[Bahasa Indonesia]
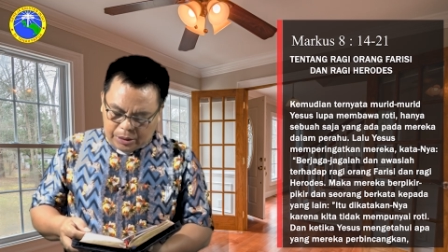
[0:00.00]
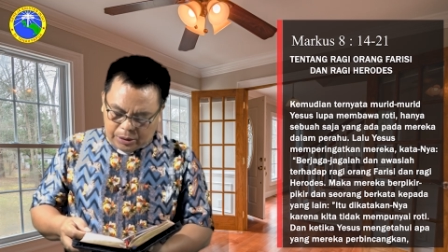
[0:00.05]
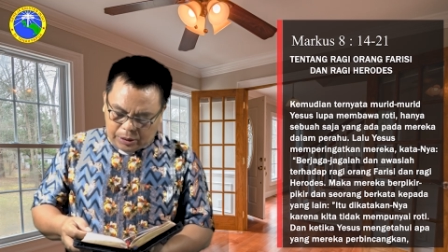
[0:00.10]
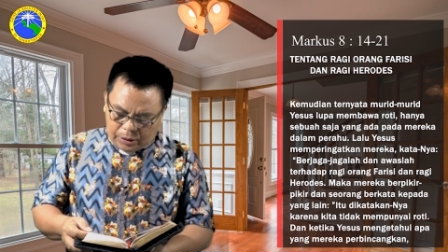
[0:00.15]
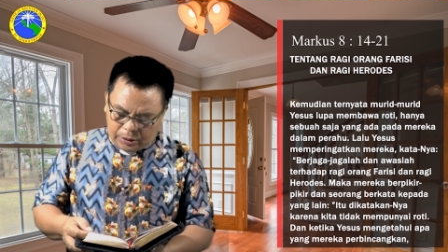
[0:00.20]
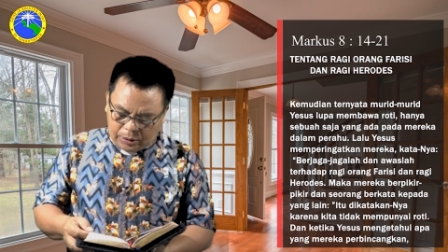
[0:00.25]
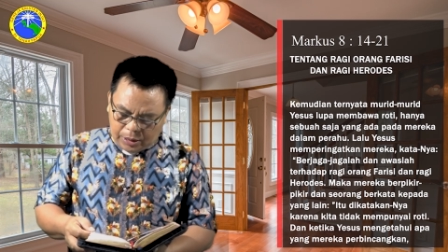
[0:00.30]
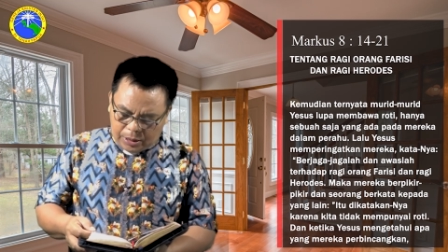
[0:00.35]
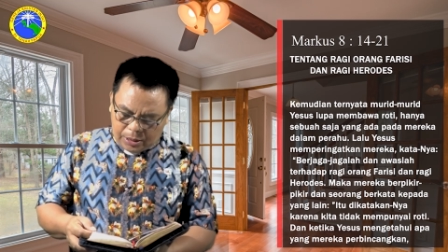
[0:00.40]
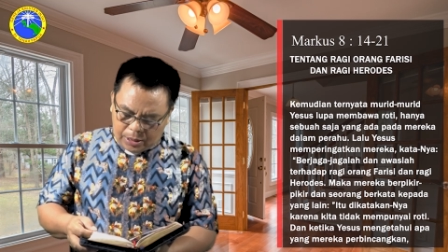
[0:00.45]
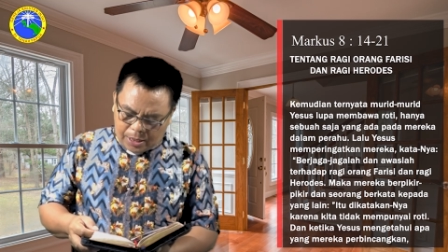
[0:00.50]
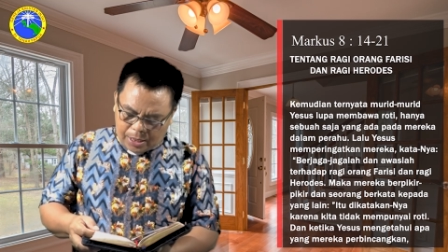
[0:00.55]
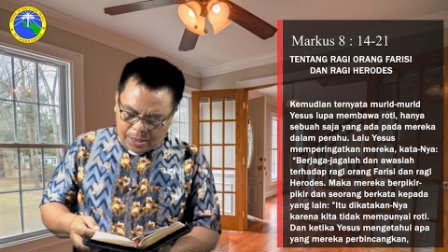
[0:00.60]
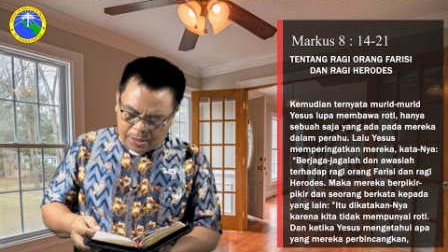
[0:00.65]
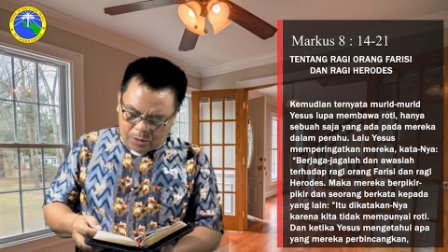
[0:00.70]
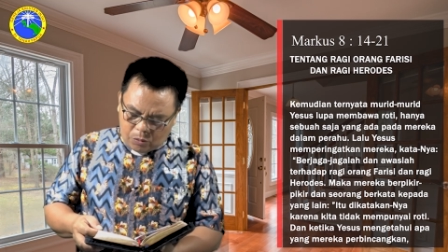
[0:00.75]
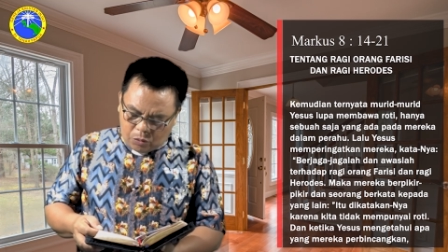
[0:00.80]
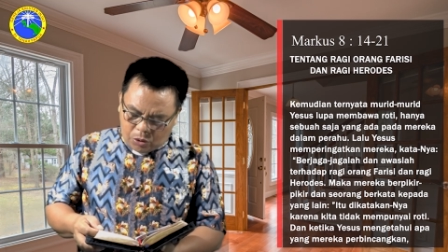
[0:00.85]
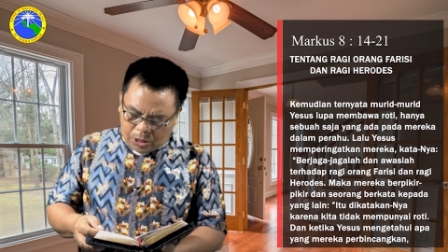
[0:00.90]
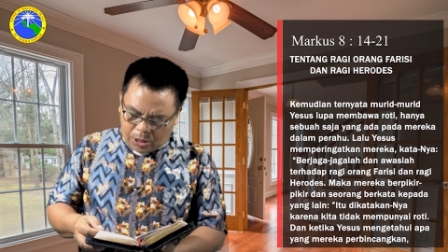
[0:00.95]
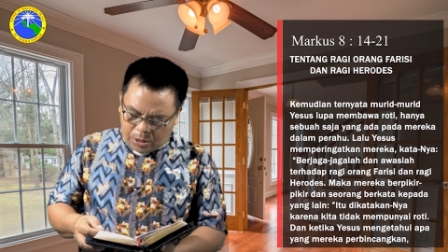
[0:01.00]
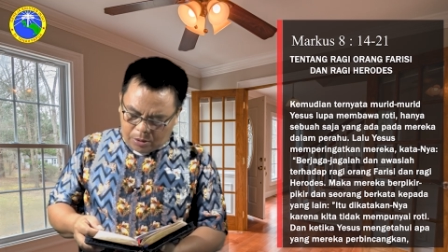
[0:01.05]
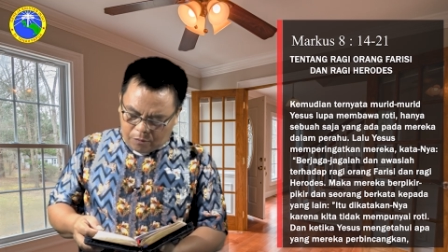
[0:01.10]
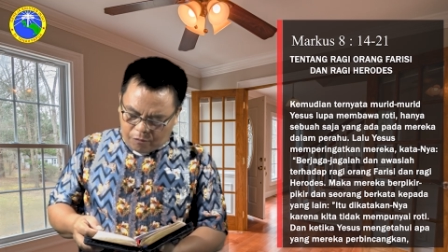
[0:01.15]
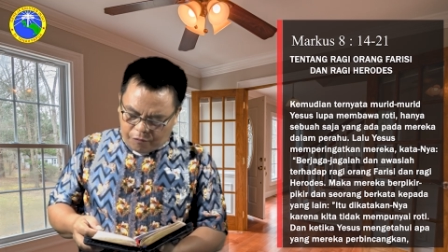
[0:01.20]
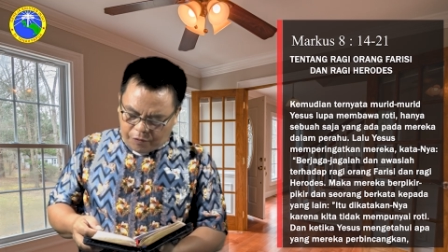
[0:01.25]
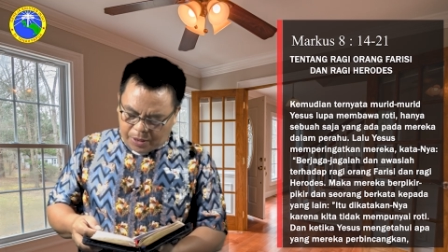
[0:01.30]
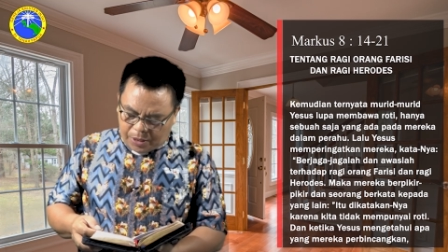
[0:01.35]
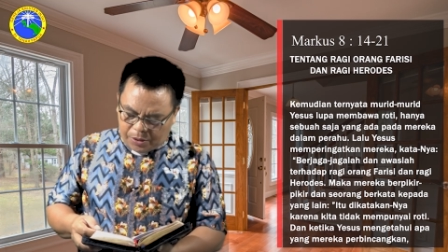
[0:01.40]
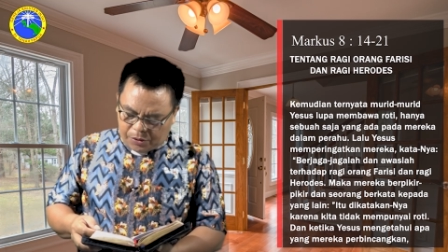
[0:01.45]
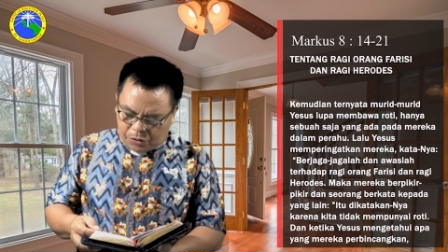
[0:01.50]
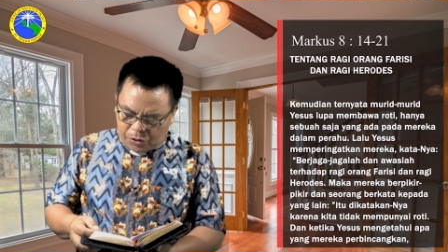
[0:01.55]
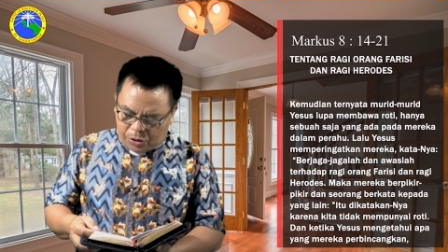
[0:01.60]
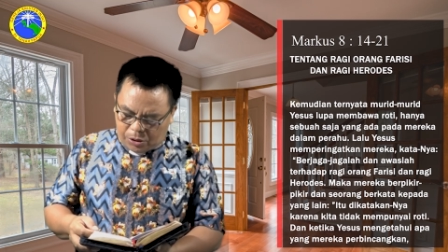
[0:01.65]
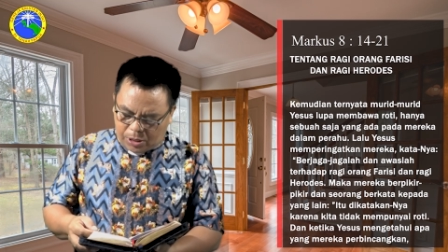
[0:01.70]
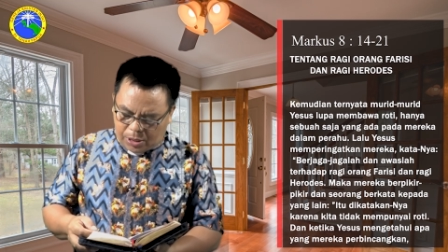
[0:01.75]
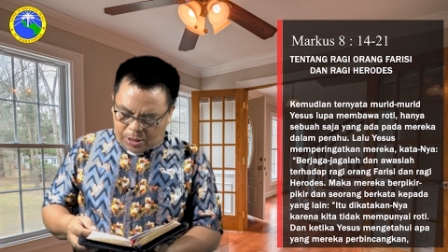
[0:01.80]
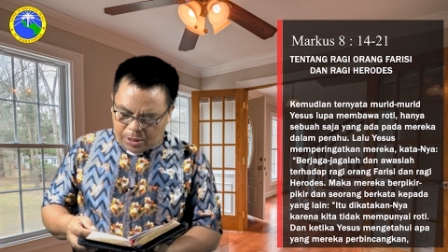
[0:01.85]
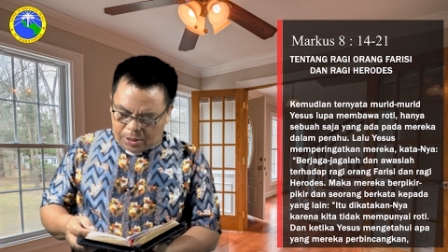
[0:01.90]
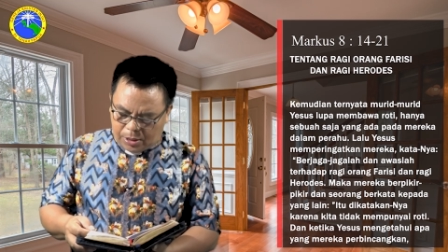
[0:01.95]
tentang ragi orang Farisi
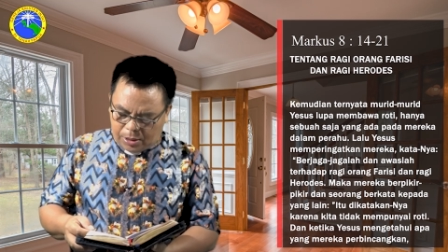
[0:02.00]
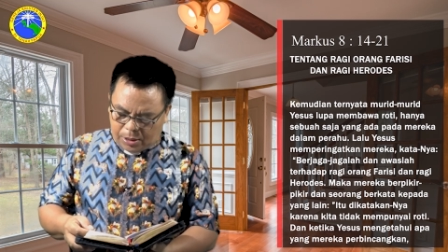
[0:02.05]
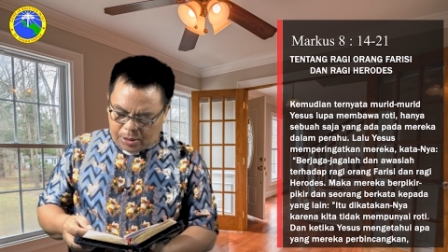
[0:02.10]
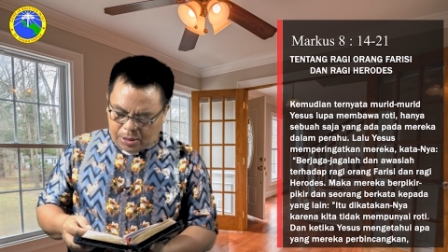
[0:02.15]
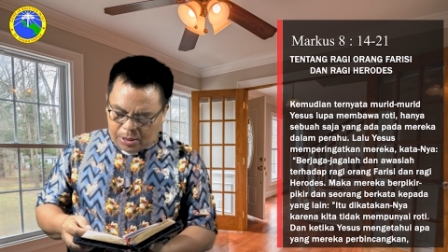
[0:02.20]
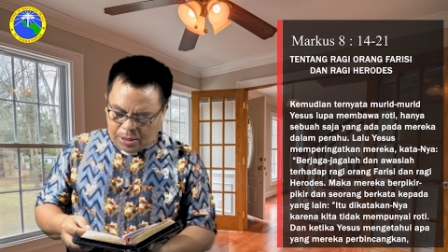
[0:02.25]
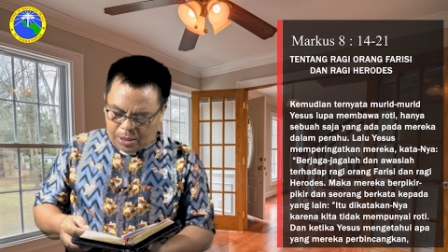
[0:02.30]
dan